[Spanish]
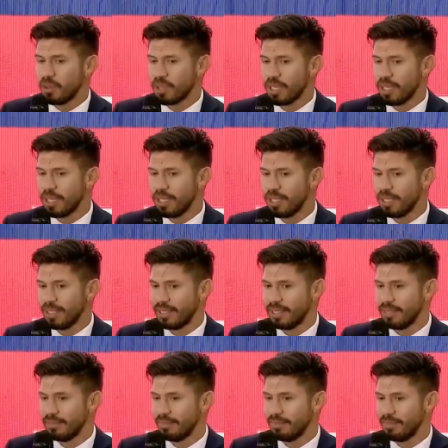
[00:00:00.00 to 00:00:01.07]
creo
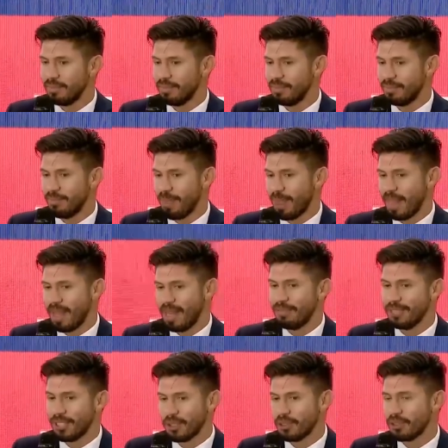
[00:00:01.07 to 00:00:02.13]
que
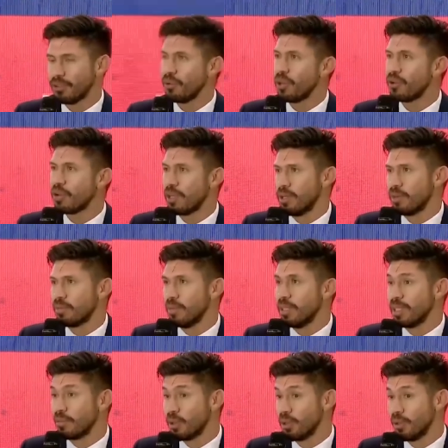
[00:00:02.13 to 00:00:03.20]
a la afición lo único que
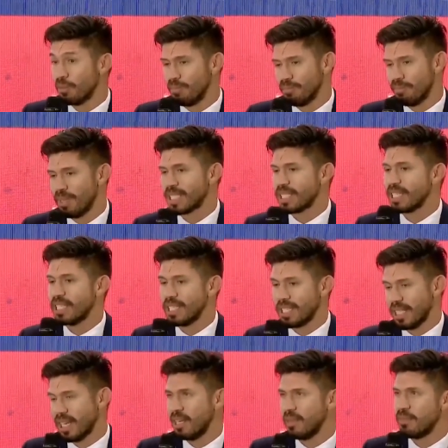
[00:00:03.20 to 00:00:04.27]
les puedo más que
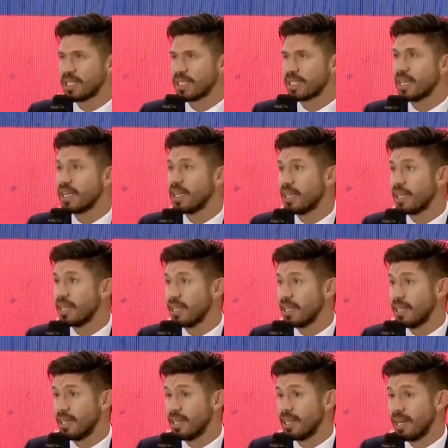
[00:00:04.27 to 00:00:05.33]
decirle, más
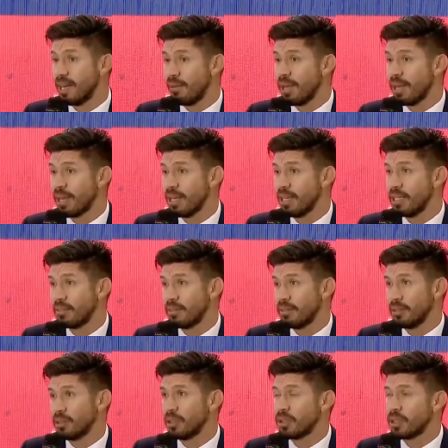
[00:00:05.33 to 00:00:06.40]
que hablarle,
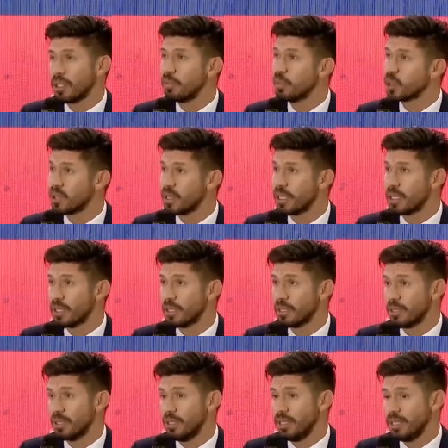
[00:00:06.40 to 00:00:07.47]
lo tengo que demostrar.
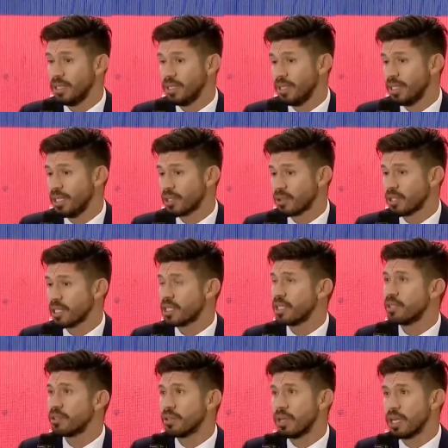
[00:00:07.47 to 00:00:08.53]
Y, eso se
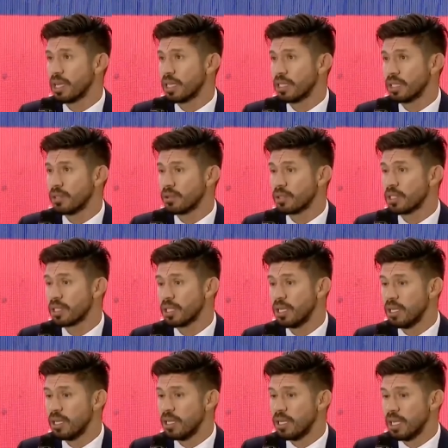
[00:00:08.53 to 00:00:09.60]
hace dentro de la cancha.
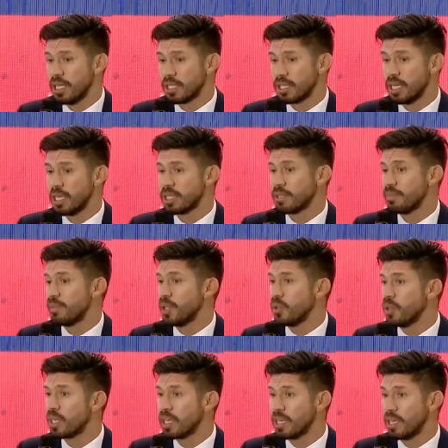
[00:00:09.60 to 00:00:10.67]
Entonces, es,
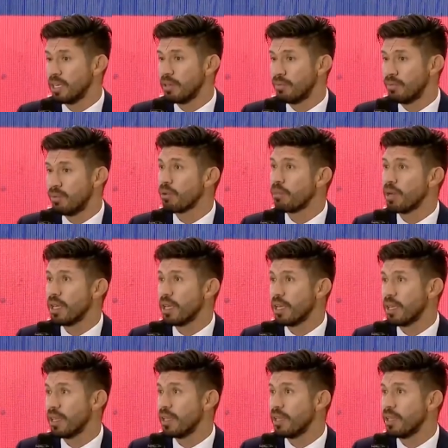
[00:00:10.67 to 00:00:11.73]
mi única forma
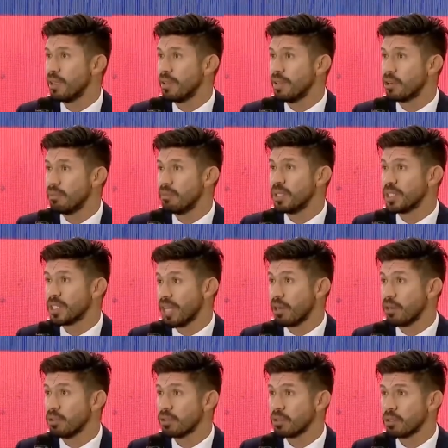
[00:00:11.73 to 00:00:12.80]
de,
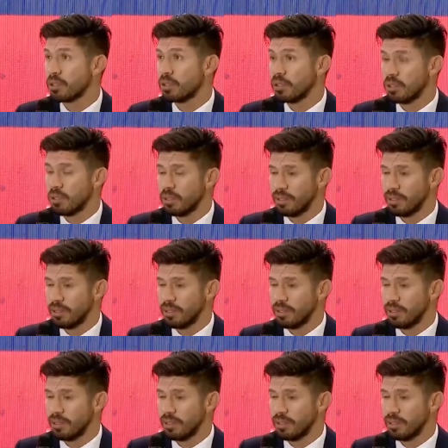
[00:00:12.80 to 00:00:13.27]
convencerlos